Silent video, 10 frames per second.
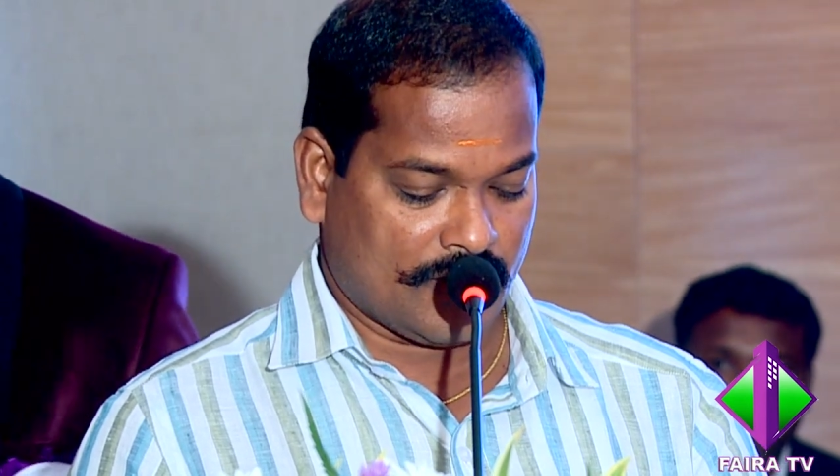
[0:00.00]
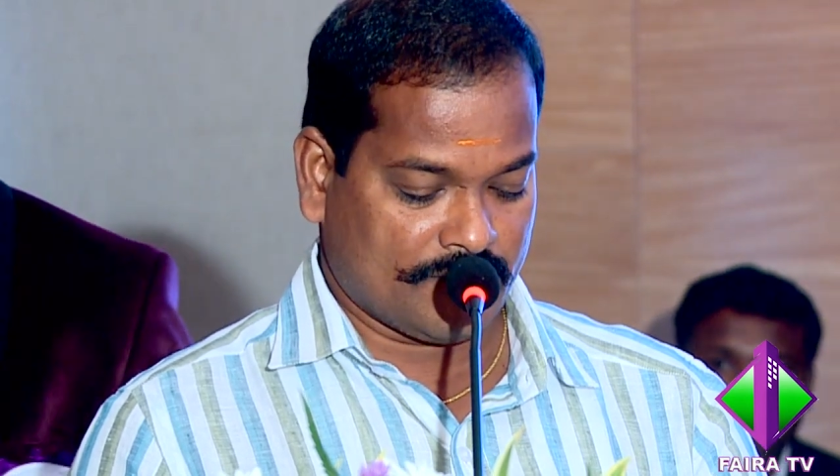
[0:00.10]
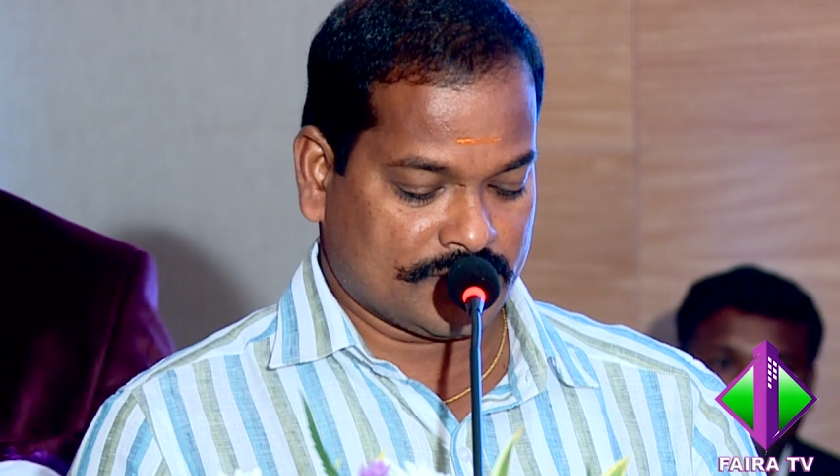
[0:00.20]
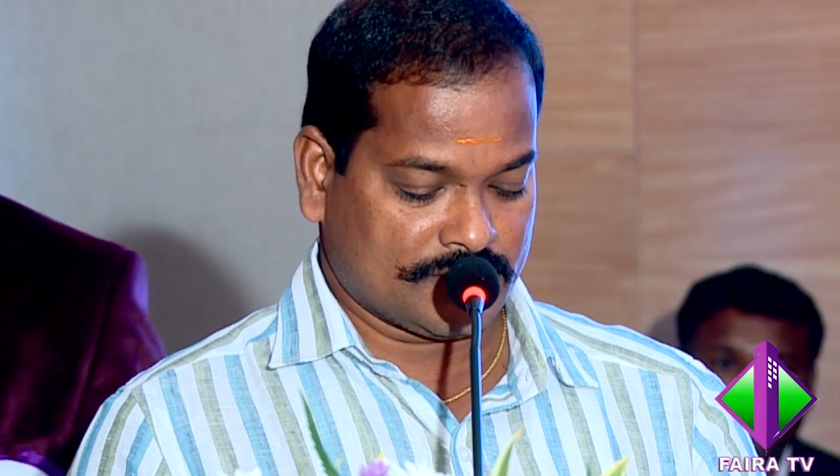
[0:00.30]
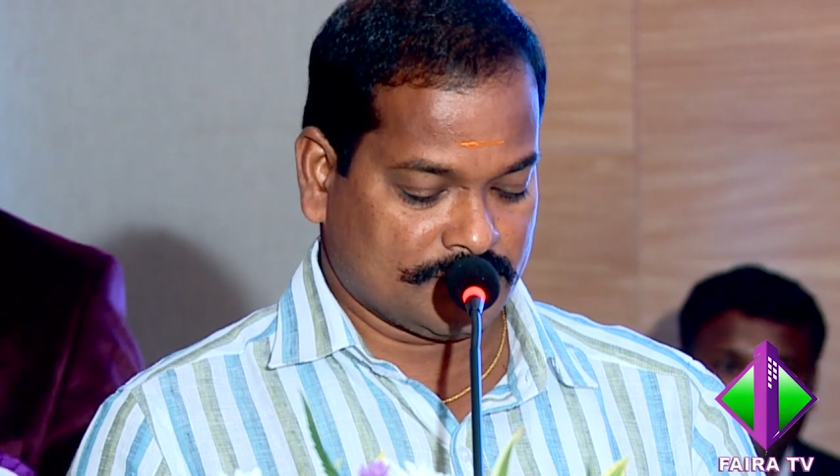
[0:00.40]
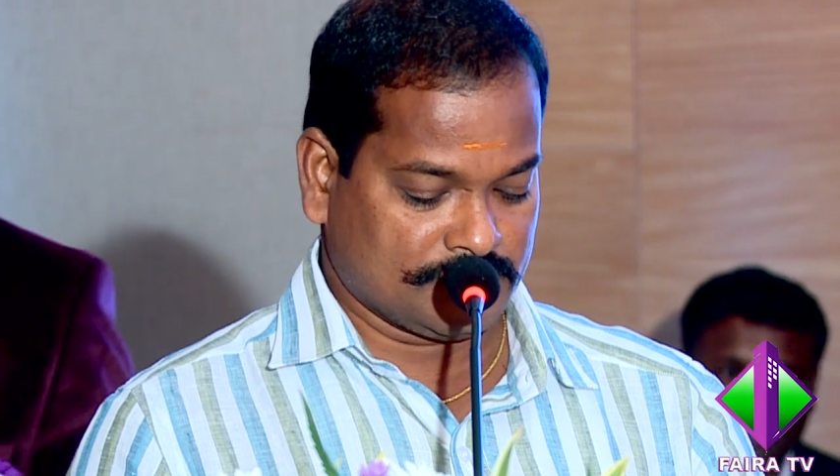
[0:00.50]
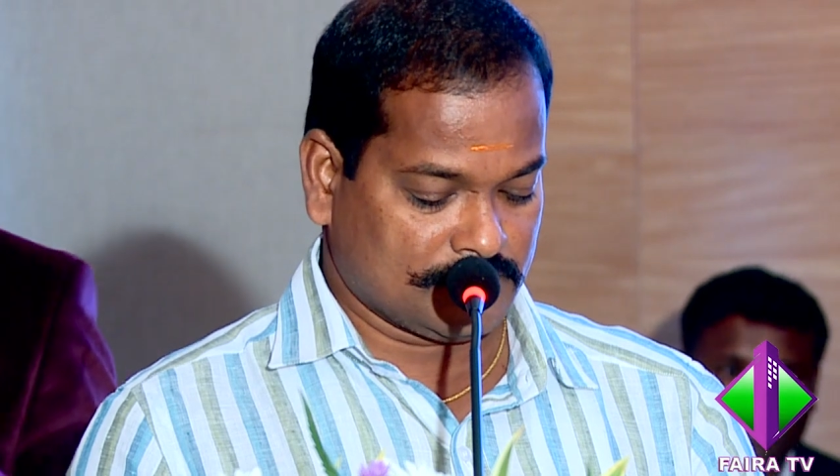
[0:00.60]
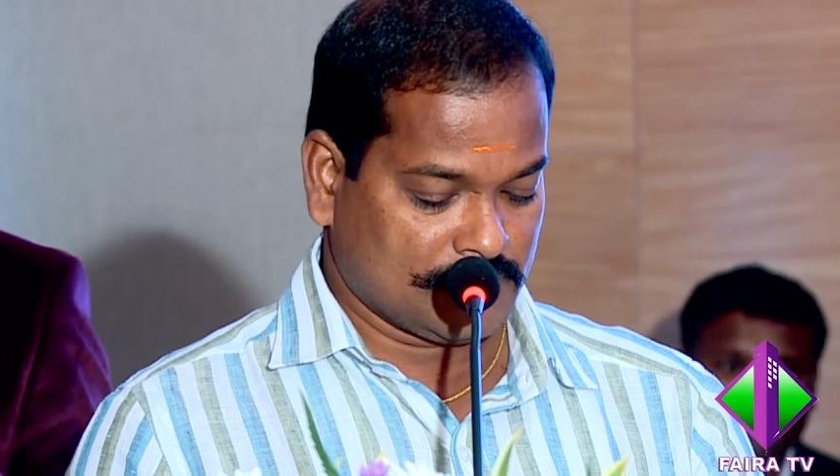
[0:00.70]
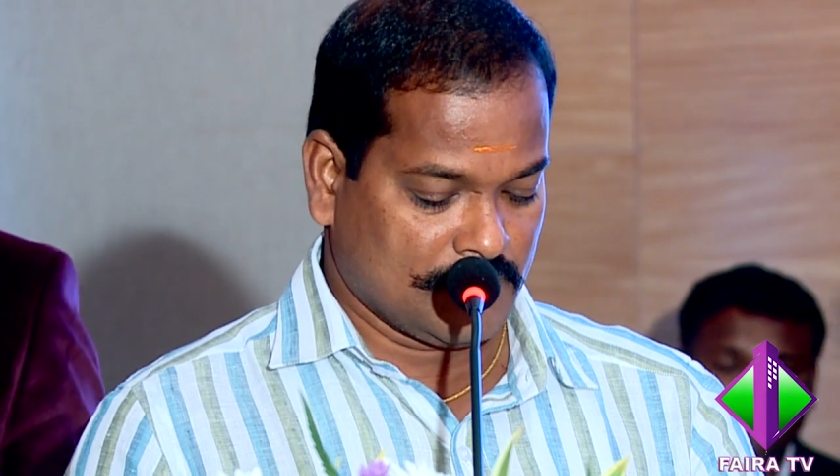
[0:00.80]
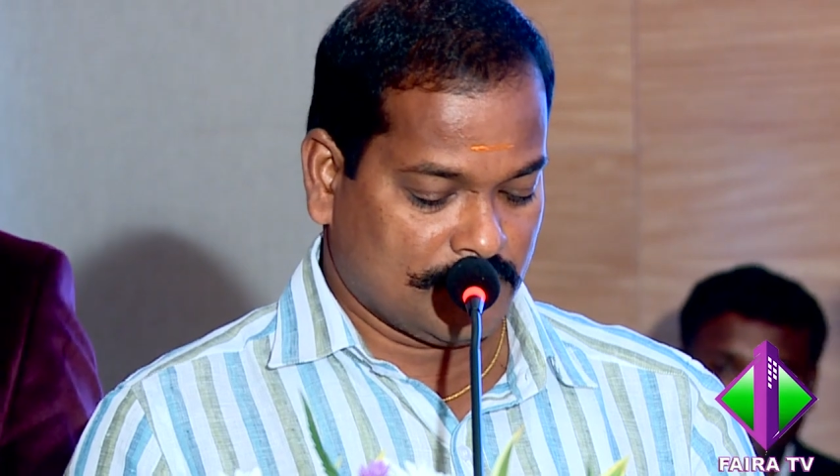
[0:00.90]
அவர்த்தம்
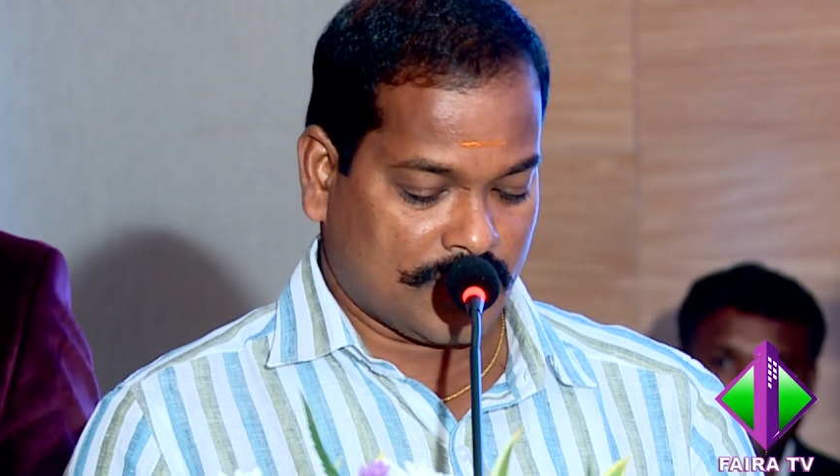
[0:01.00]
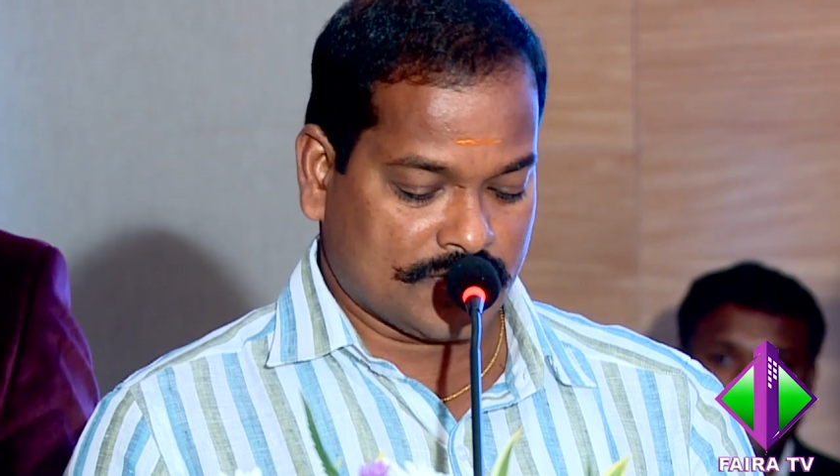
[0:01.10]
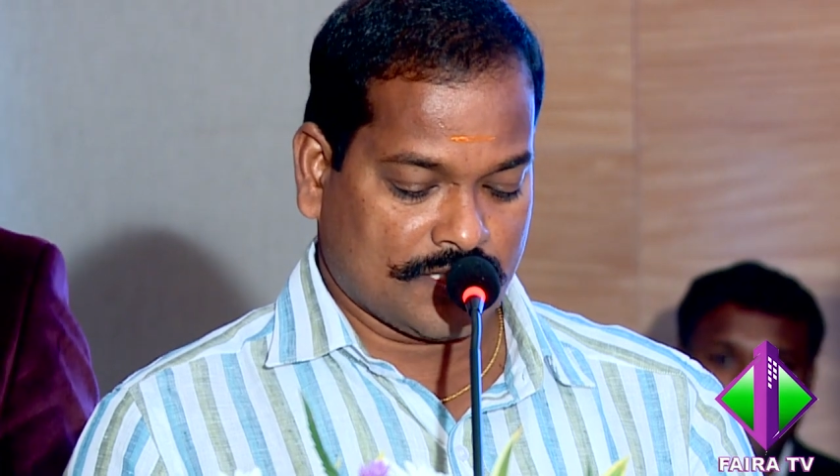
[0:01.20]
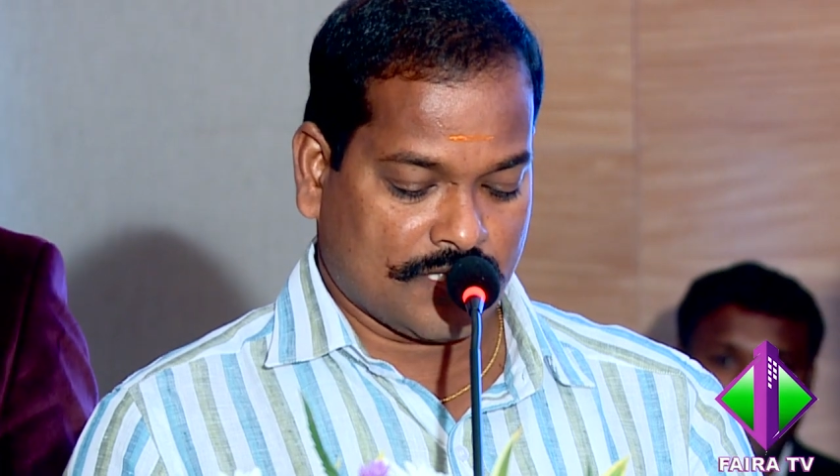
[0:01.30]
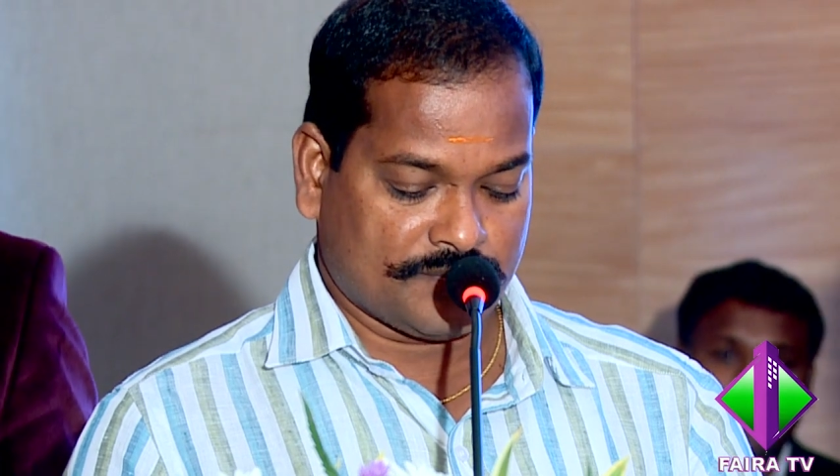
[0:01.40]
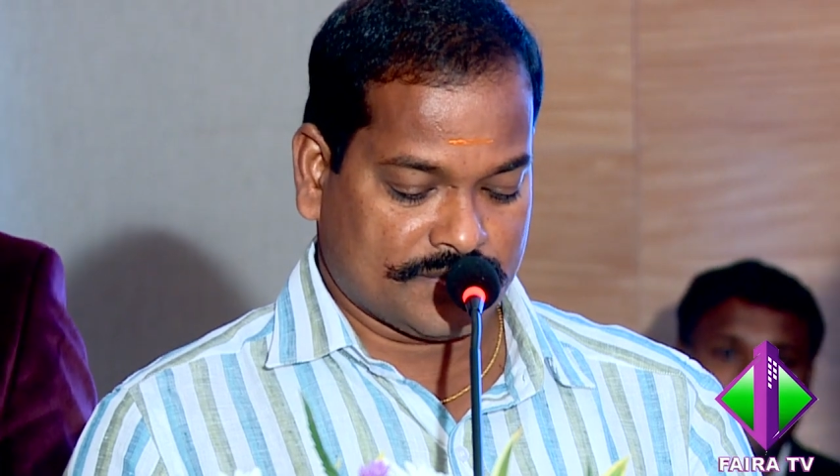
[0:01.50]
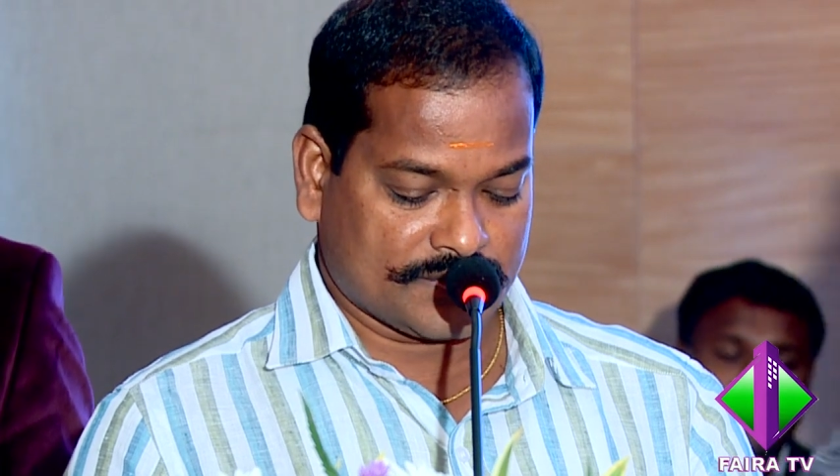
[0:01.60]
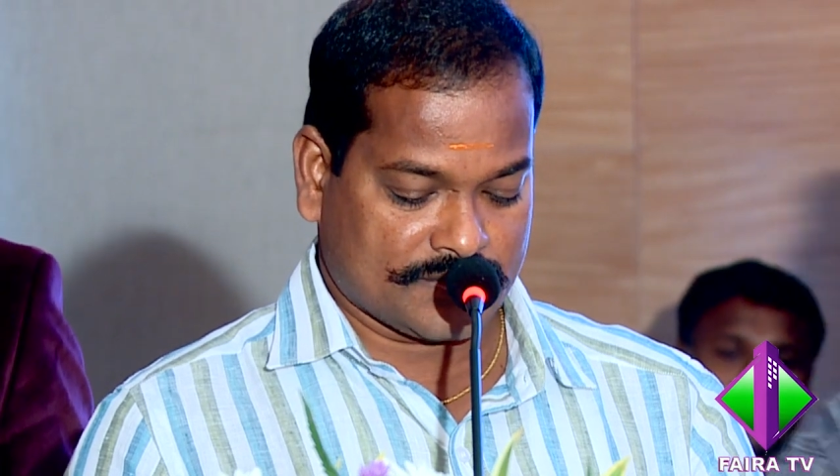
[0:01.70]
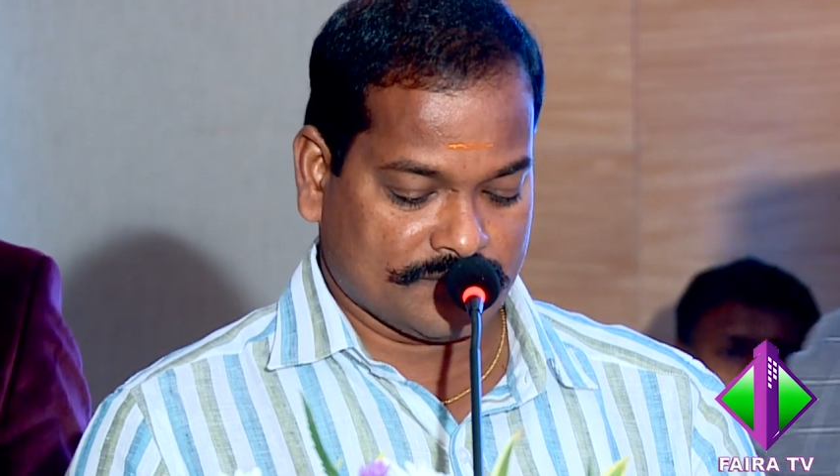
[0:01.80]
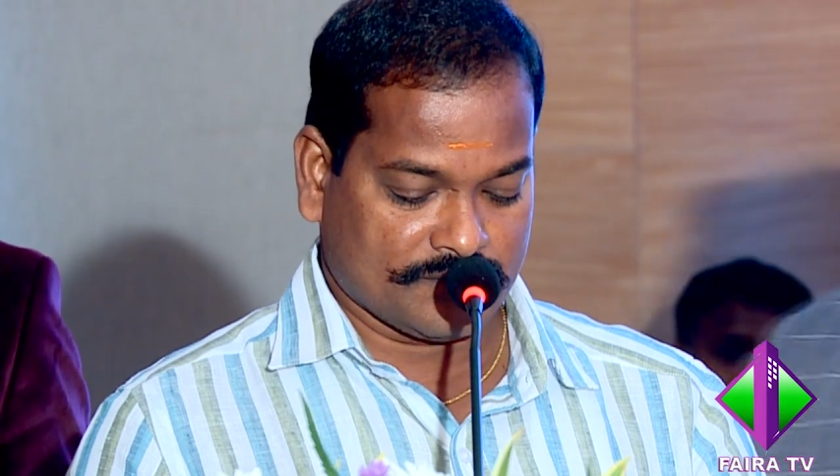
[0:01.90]

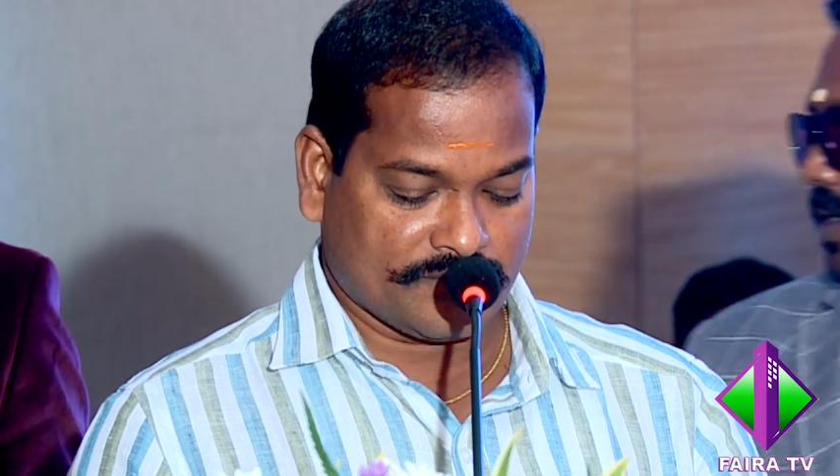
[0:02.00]
பாதுகாப்பதற்கும்